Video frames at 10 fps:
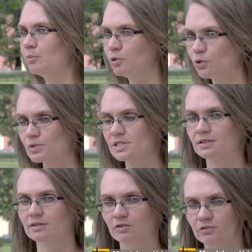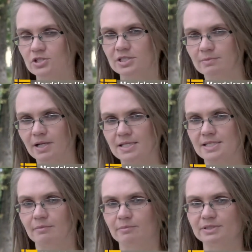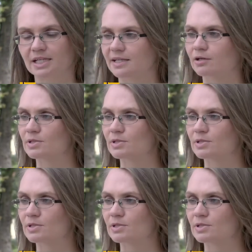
plus nowość tym razem pytania